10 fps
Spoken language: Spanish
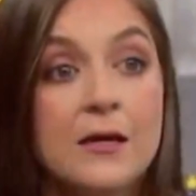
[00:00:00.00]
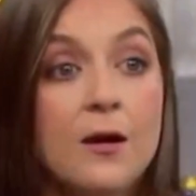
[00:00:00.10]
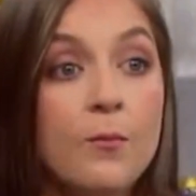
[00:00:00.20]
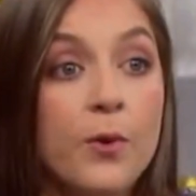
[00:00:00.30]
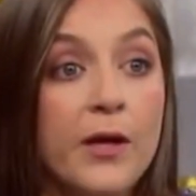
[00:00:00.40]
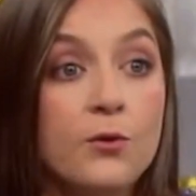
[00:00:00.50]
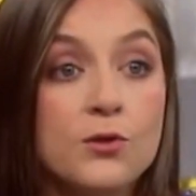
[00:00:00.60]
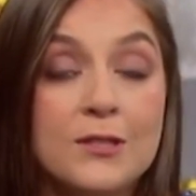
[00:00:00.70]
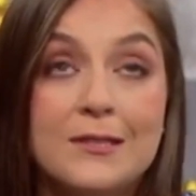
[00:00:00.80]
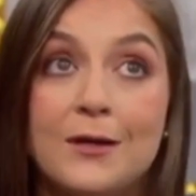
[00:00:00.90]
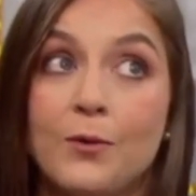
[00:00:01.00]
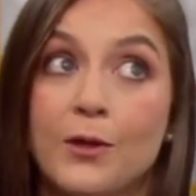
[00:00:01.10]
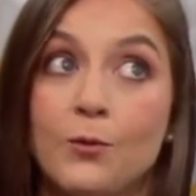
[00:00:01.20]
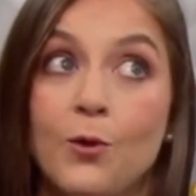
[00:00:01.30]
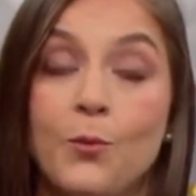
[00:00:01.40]
pues no sé si se
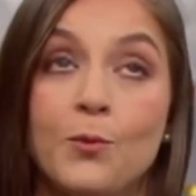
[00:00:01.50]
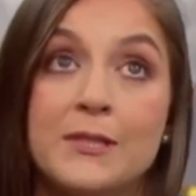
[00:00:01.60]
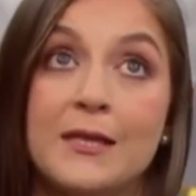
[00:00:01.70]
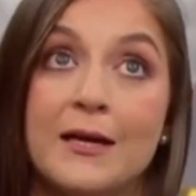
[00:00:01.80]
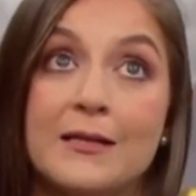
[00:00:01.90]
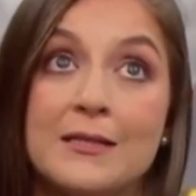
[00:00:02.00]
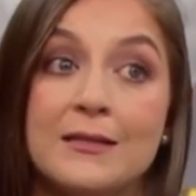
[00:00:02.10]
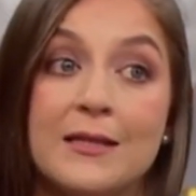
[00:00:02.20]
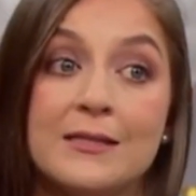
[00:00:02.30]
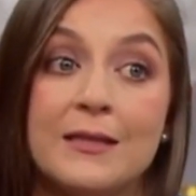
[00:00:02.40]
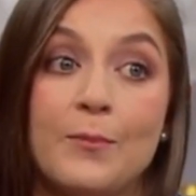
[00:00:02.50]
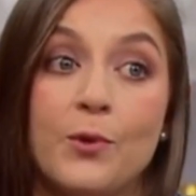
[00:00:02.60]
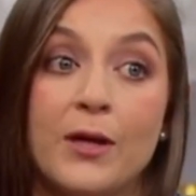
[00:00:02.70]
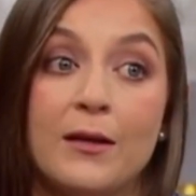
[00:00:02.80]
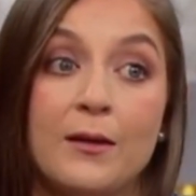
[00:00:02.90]
acuerdan una publicidad que existía hace tiempo
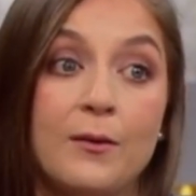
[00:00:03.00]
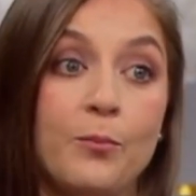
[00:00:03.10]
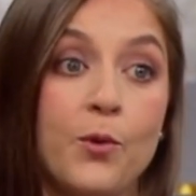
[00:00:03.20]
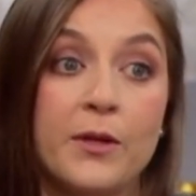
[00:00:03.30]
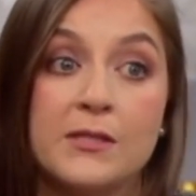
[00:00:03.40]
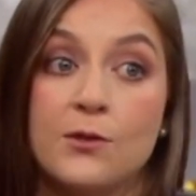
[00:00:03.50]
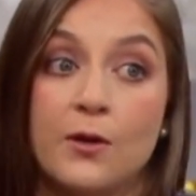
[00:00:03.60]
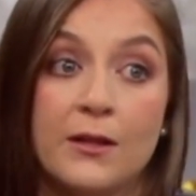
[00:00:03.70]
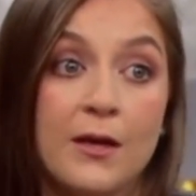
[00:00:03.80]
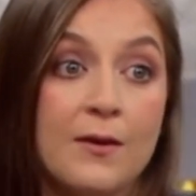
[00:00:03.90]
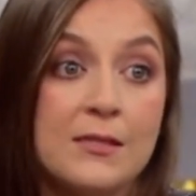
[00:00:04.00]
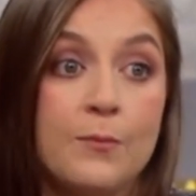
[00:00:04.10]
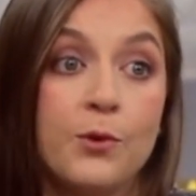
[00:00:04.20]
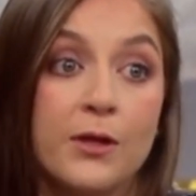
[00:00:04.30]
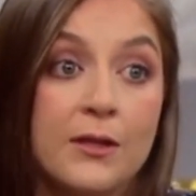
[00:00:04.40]
que el pobre señor andaba así
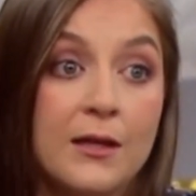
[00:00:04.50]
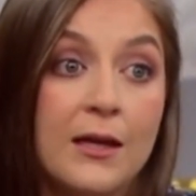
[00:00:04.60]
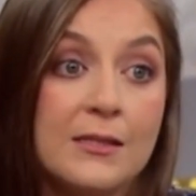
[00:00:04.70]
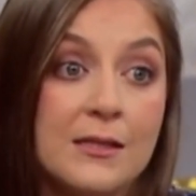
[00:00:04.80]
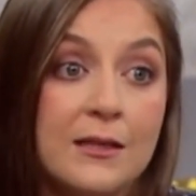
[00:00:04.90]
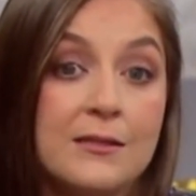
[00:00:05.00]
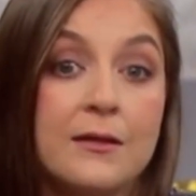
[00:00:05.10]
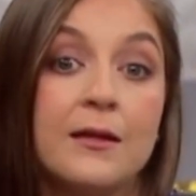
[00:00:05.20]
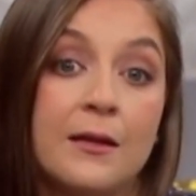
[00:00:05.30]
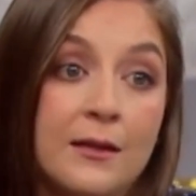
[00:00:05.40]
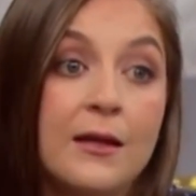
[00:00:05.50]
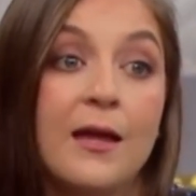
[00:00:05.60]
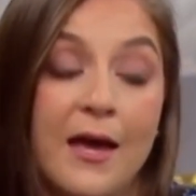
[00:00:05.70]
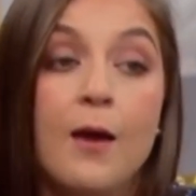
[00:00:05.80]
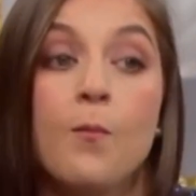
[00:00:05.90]
porque tenía la axila
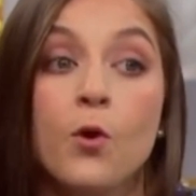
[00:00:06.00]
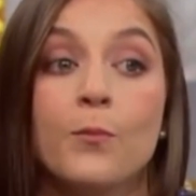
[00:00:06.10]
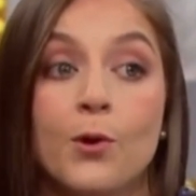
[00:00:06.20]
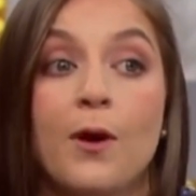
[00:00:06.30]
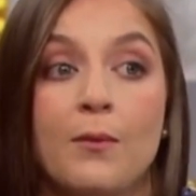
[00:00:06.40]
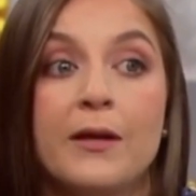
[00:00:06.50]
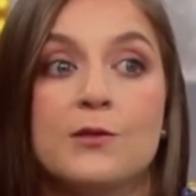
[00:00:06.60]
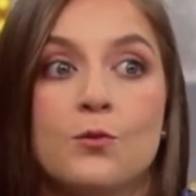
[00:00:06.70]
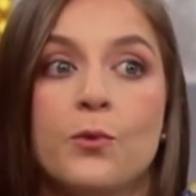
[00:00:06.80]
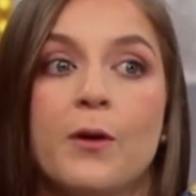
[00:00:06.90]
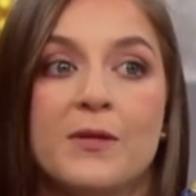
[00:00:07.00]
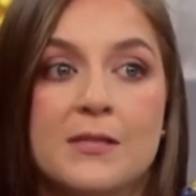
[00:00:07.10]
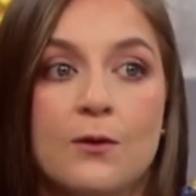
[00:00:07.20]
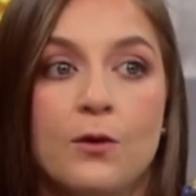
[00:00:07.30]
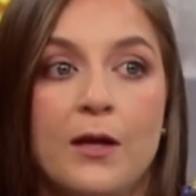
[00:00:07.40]
irritada. es muy probable que eso pueda
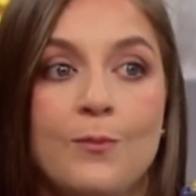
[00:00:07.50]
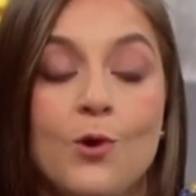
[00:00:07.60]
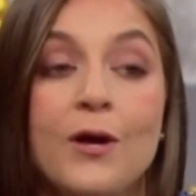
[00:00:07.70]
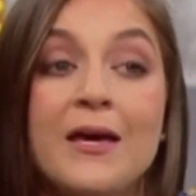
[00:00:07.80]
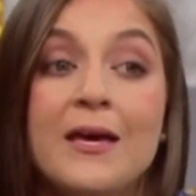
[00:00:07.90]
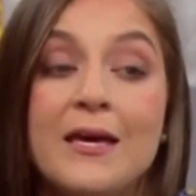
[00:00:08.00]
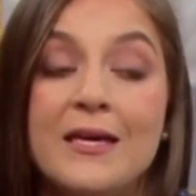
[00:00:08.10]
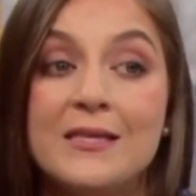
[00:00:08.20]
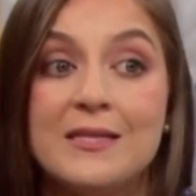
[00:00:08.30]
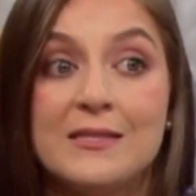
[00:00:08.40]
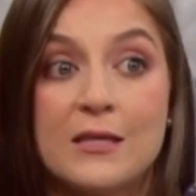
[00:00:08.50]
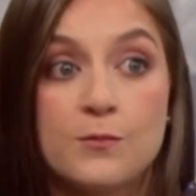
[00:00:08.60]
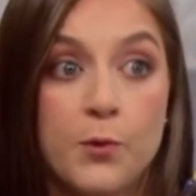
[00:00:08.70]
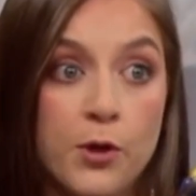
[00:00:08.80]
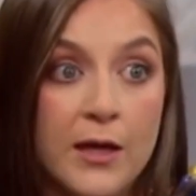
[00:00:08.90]
pasar con el limón. Y si se
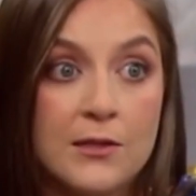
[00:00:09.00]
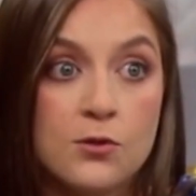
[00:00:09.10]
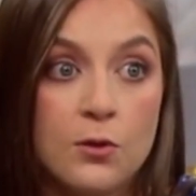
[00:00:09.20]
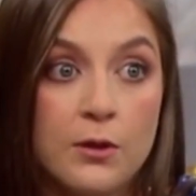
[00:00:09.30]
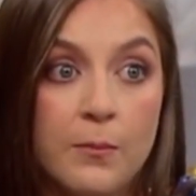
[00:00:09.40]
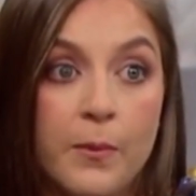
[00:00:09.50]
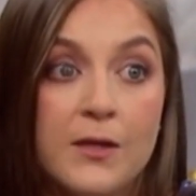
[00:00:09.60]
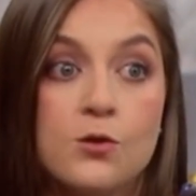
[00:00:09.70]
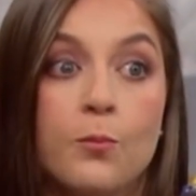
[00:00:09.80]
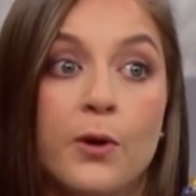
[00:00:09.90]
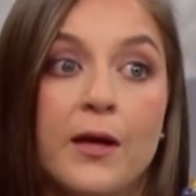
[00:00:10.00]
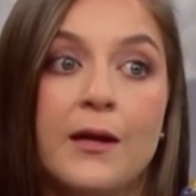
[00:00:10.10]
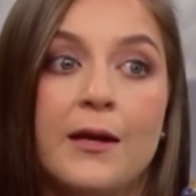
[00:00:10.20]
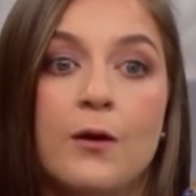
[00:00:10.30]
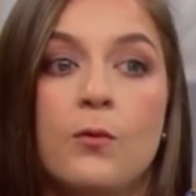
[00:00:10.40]
expone al sol de paso puede
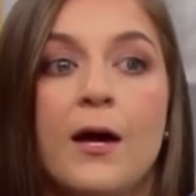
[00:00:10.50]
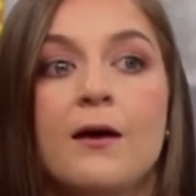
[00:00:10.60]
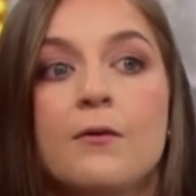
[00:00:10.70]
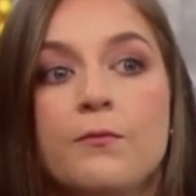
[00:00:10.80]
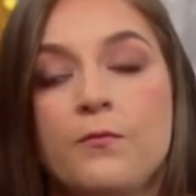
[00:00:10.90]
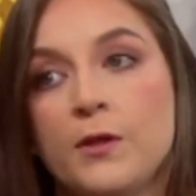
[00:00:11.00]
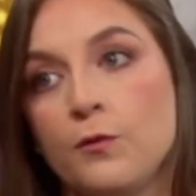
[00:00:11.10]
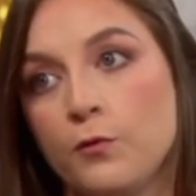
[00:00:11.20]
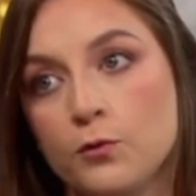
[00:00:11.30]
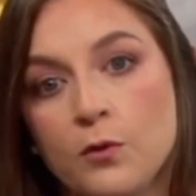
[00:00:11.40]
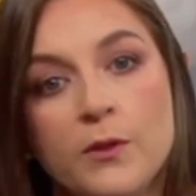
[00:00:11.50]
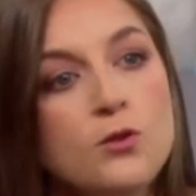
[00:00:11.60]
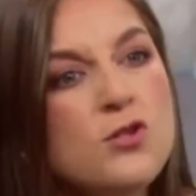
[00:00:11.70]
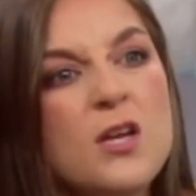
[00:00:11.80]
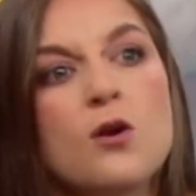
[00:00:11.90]
generar una
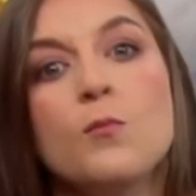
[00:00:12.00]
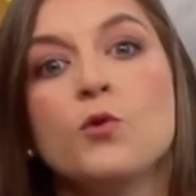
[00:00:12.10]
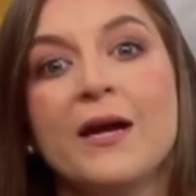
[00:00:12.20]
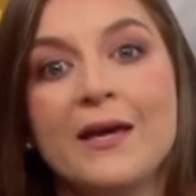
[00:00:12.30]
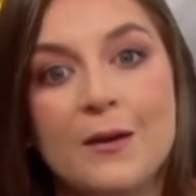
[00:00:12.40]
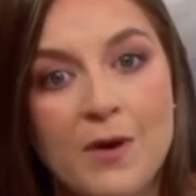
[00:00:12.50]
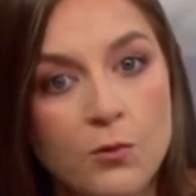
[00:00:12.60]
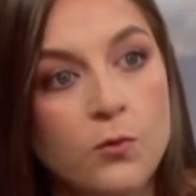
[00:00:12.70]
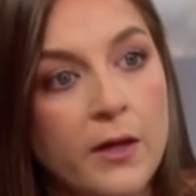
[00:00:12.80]
fitofotodermatosis, que es como una quemadura.